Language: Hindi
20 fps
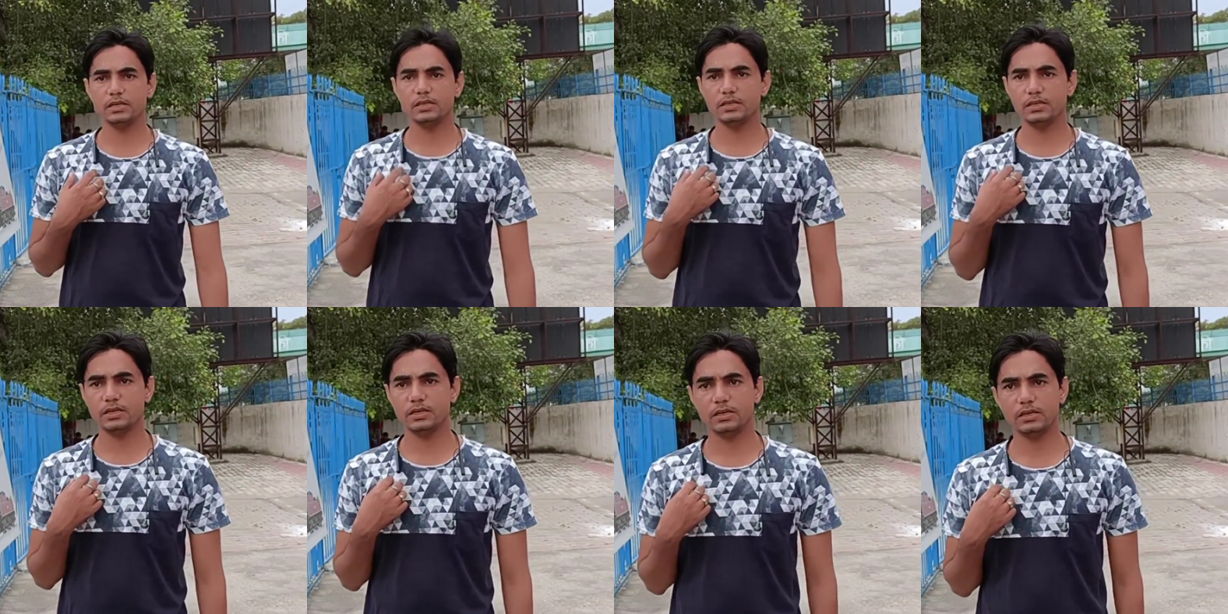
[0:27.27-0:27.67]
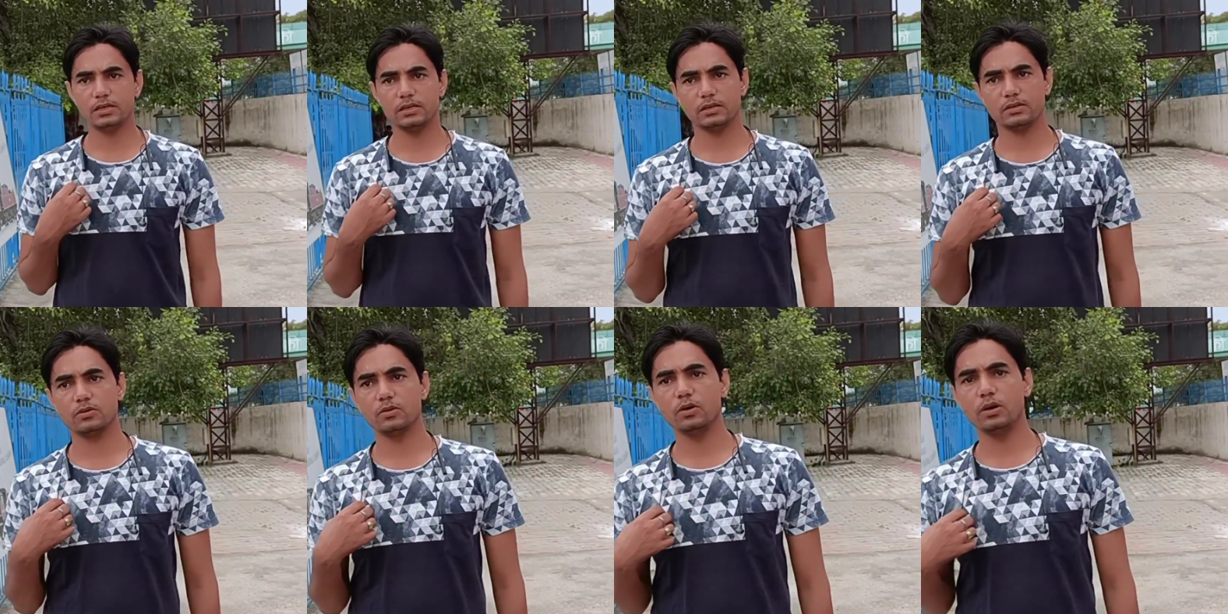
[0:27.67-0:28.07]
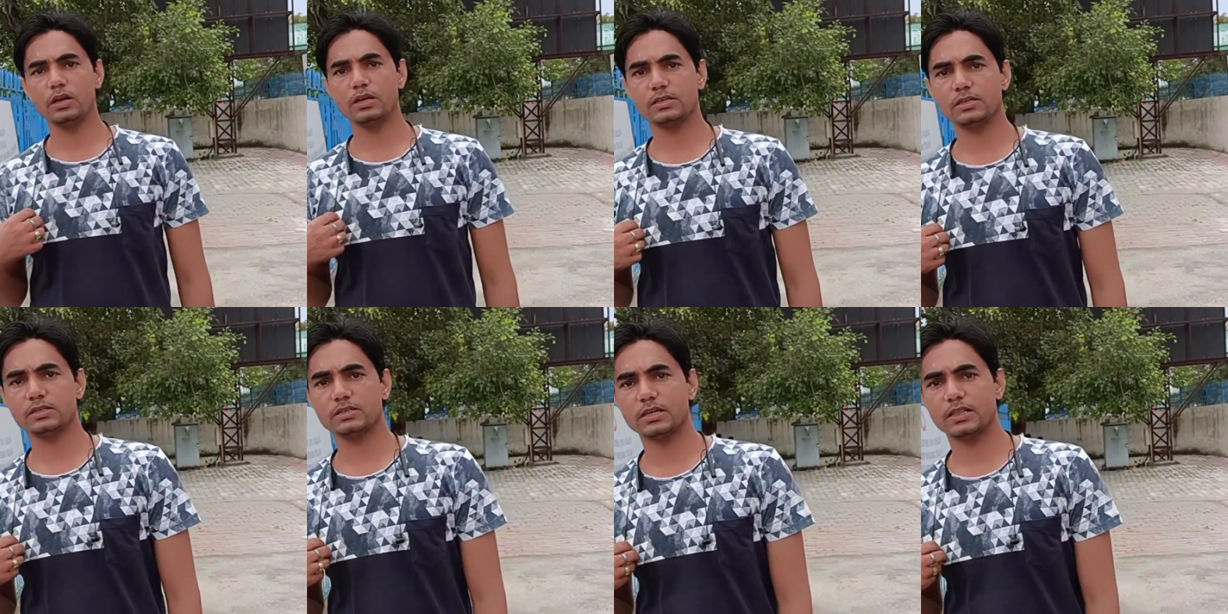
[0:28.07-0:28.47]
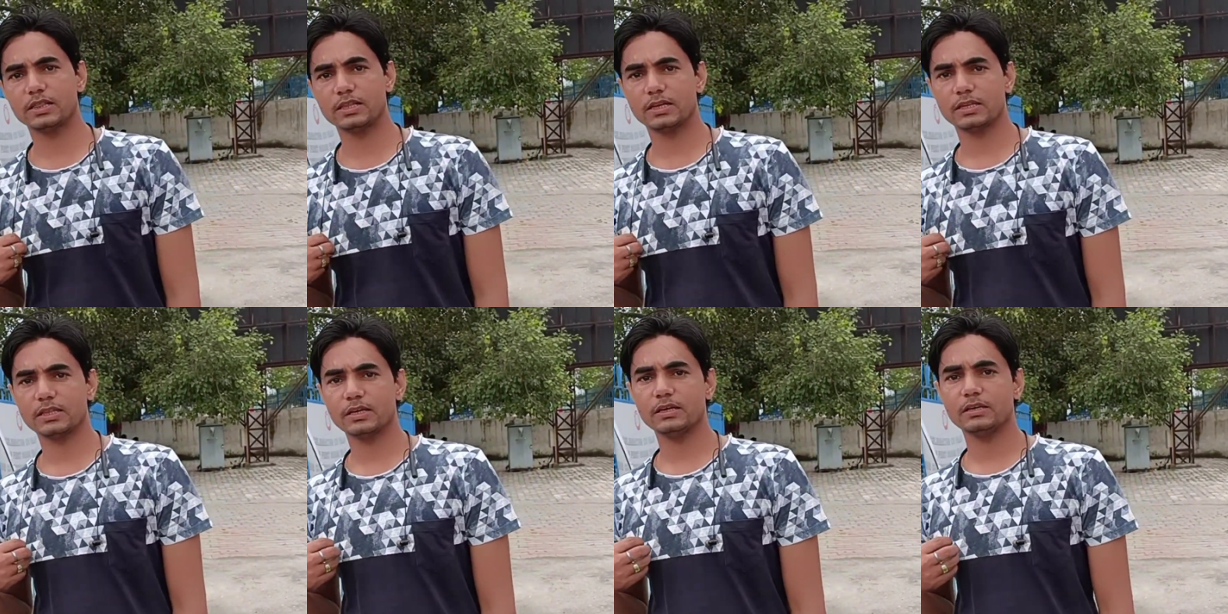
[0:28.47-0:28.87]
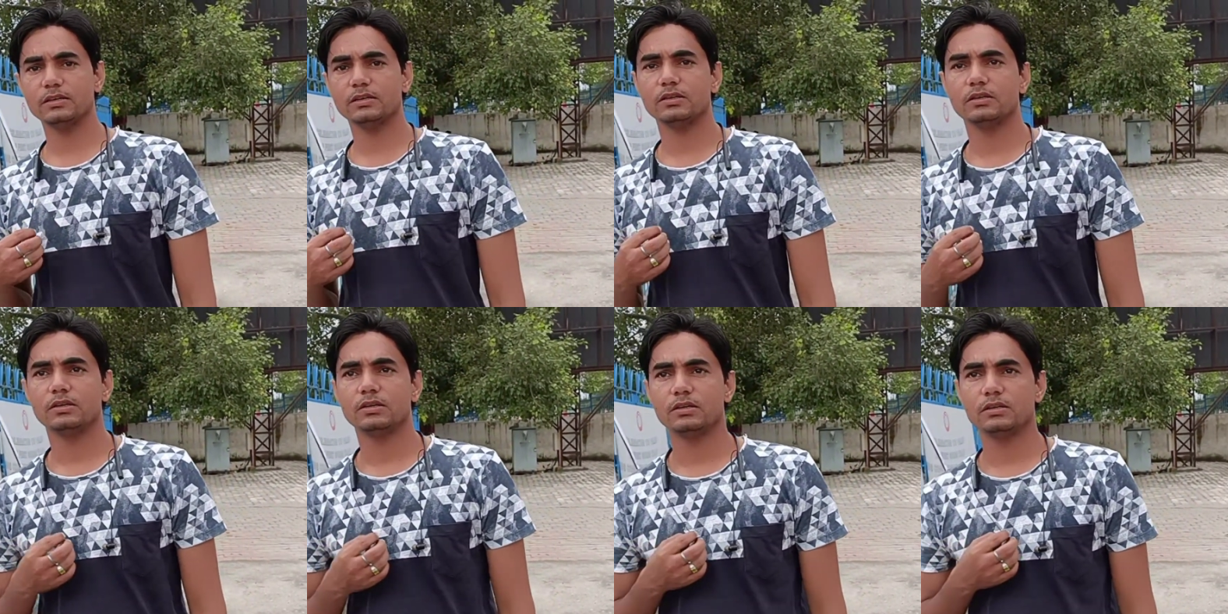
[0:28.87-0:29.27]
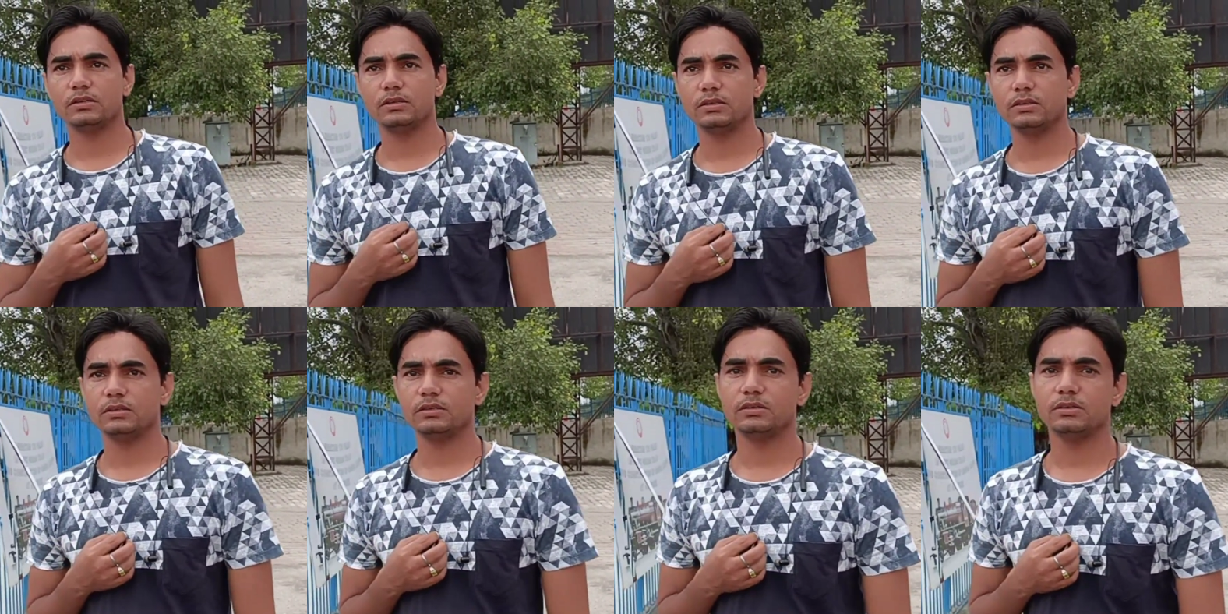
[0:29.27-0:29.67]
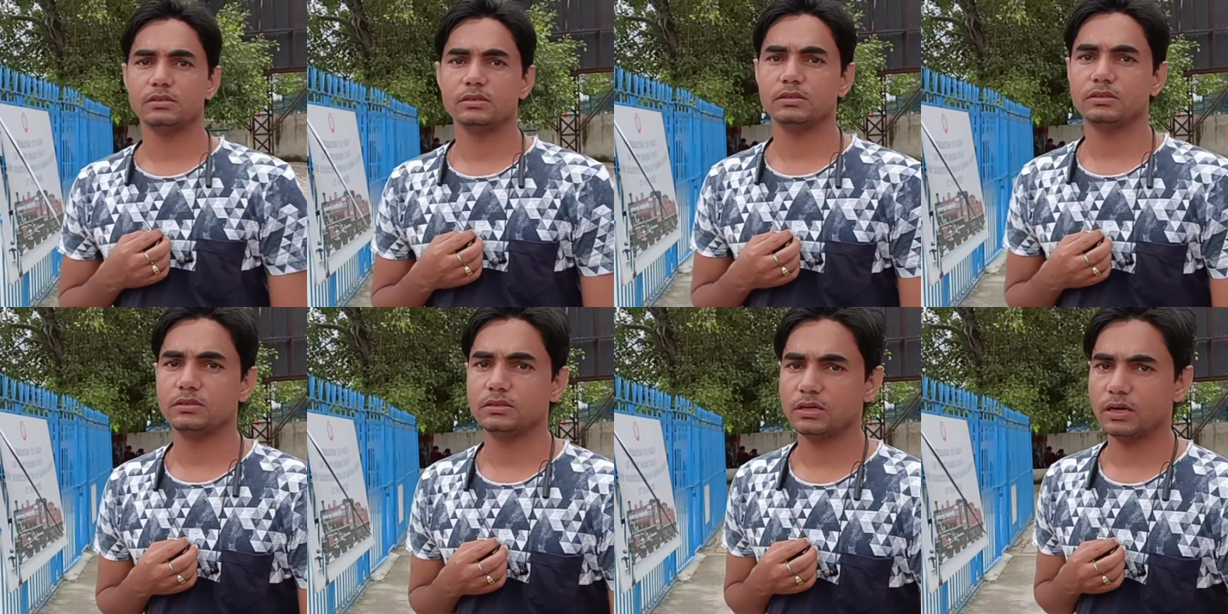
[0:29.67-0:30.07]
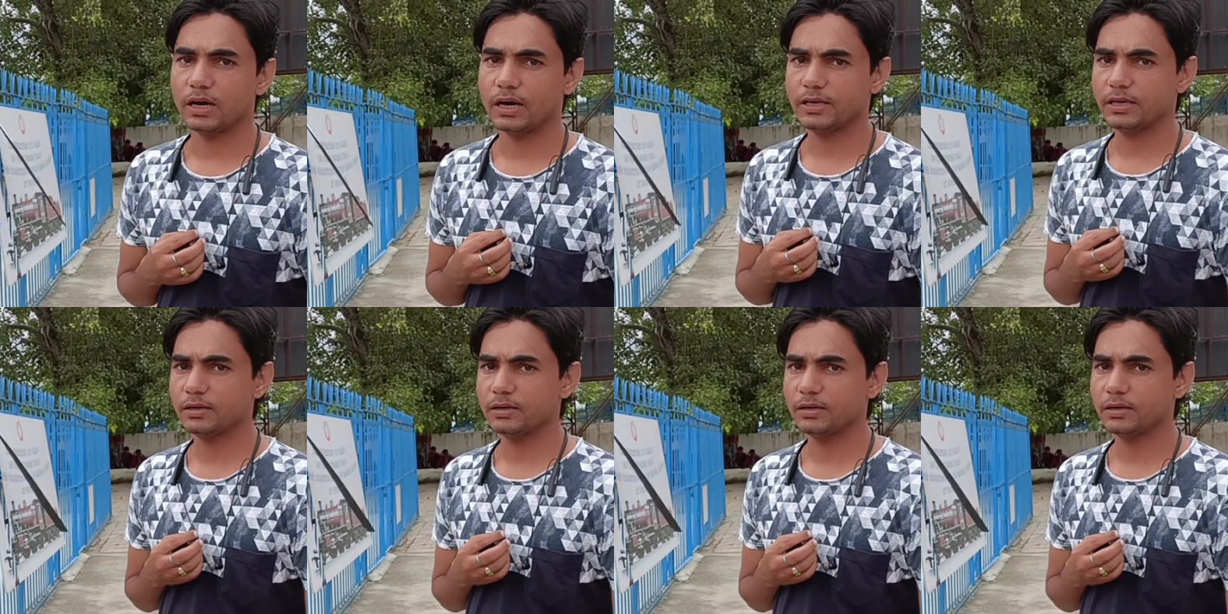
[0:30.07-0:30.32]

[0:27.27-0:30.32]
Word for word: आइए एक बार मैं आपको इसका व्यू दिखा देता हूँ पहले